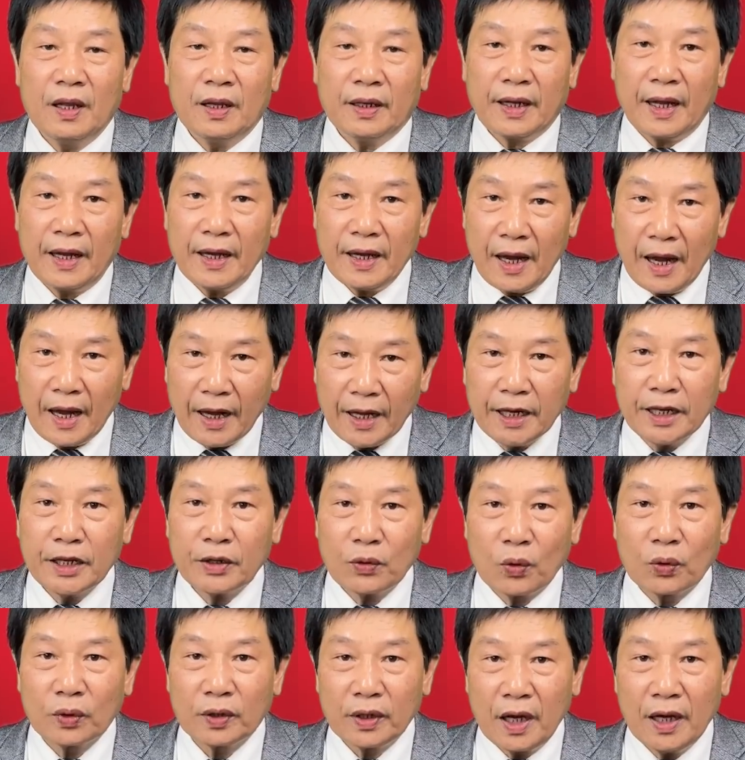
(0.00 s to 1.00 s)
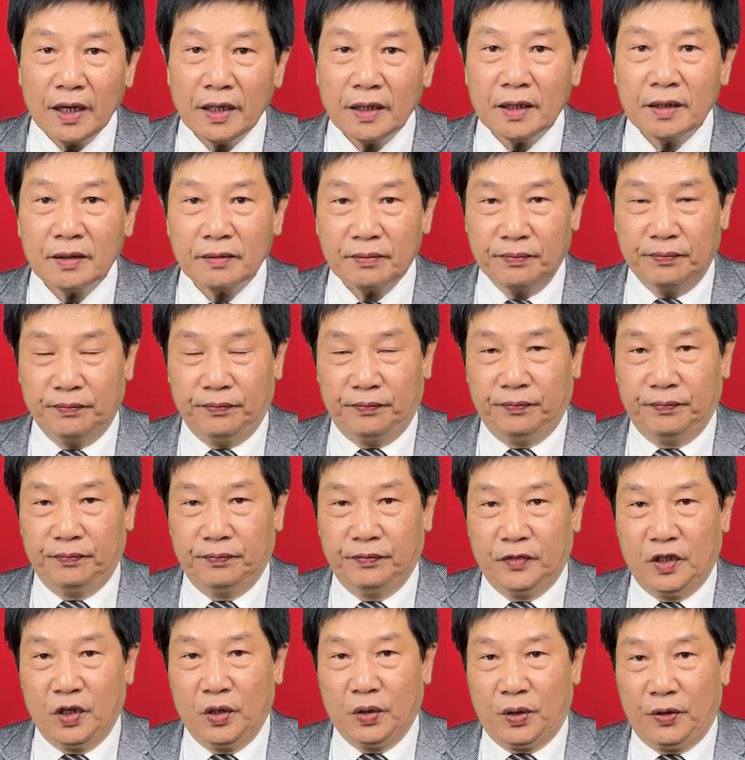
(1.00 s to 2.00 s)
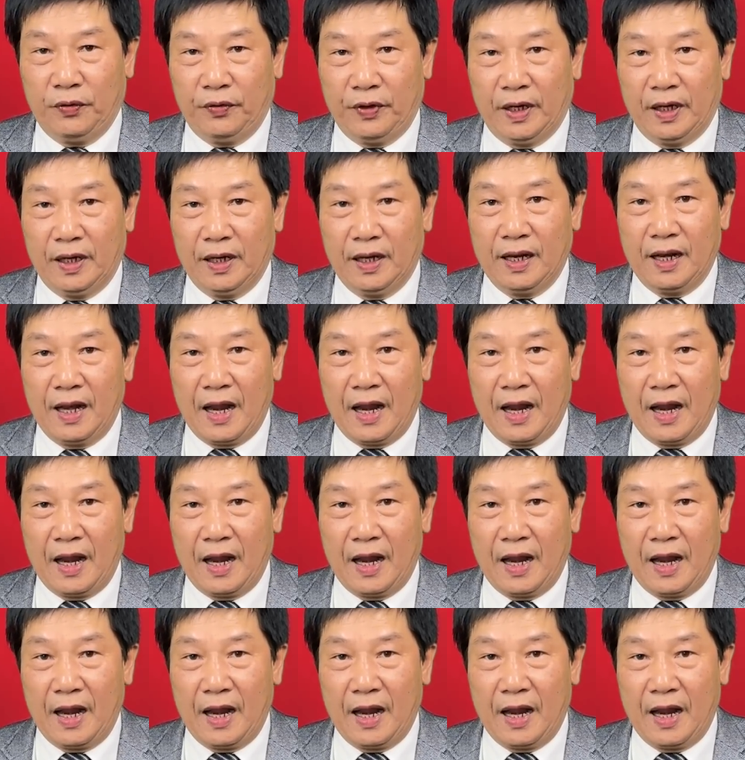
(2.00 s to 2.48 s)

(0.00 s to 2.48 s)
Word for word: cái hay của Tết á, thưa quý vị